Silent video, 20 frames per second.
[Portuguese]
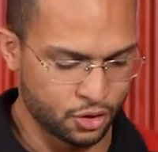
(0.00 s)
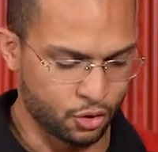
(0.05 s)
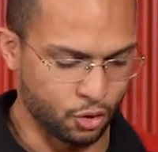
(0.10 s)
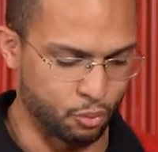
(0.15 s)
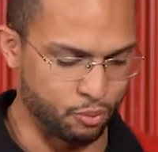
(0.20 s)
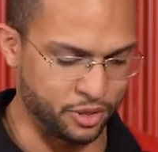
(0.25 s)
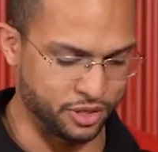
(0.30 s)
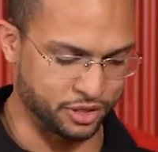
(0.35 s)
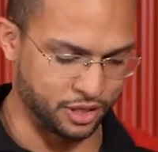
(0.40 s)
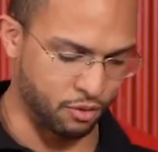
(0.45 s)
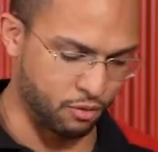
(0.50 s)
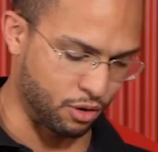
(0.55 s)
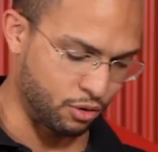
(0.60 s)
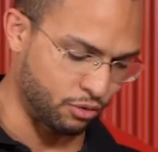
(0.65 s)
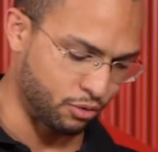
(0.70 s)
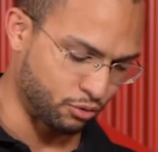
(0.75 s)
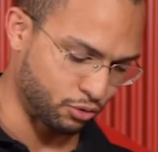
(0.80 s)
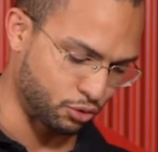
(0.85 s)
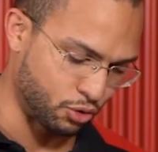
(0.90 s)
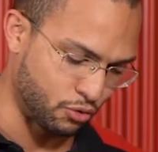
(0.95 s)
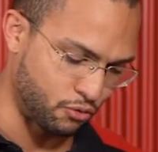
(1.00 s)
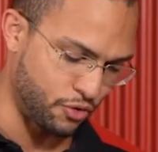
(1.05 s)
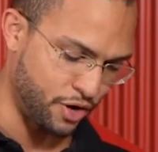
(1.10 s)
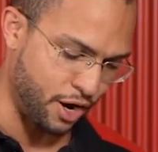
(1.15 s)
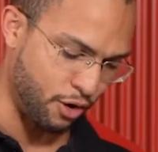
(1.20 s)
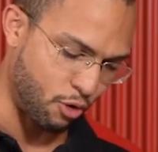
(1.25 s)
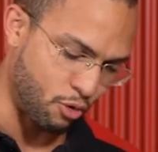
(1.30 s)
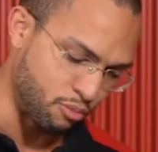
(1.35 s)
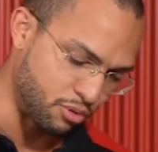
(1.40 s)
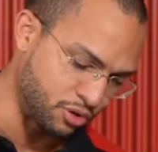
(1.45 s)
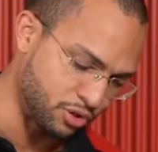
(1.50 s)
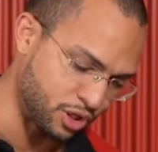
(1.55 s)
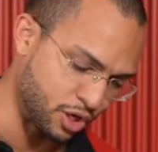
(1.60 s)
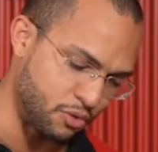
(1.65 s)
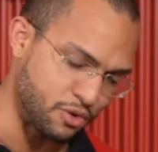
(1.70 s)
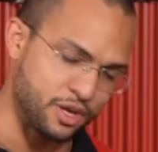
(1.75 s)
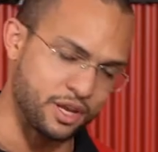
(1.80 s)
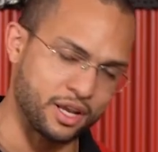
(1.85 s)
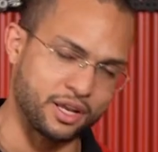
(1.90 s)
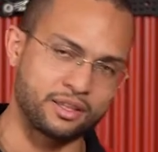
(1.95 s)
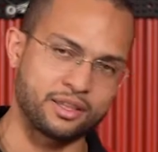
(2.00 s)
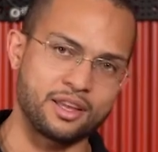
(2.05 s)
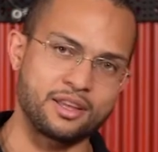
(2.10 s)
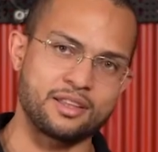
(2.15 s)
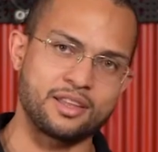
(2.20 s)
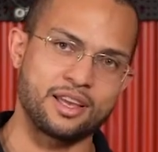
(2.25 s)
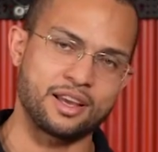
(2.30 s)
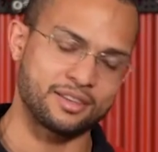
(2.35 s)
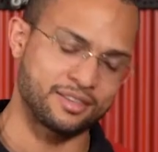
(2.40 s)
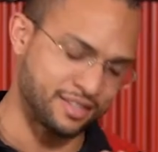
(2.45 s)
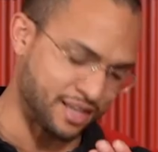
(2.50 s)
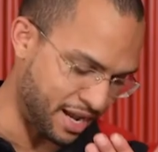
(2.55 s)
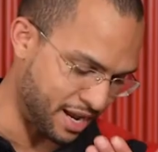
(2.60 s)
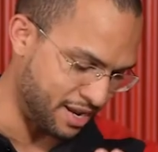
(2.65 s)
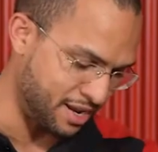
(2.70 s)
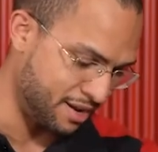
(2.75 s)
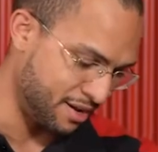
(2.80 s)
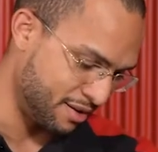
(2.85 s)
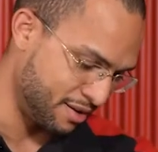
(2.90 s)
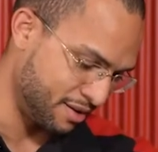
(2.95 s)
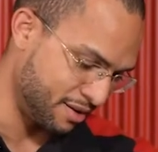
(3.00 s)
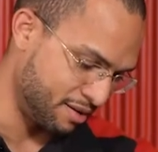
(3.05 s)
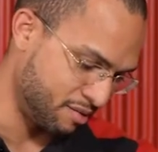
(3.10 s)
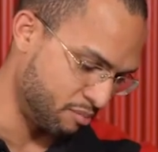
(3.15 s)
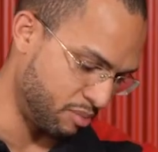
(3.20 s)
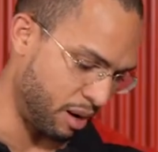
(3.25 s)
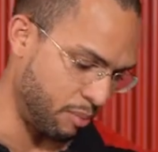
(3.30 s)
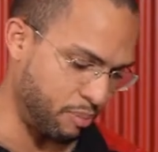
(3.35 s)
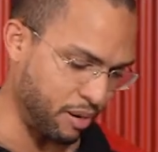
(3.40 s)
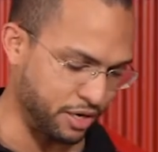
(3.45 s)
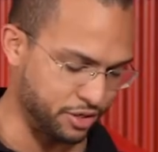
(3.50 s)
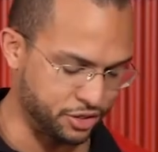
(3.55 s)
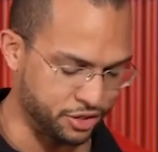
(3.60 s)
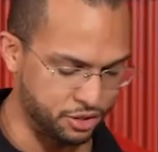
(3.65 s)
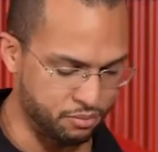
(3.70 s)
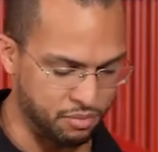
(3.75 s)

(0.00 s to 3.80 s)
o pistão ao sofrer a combustão ia tender a sair para a parte de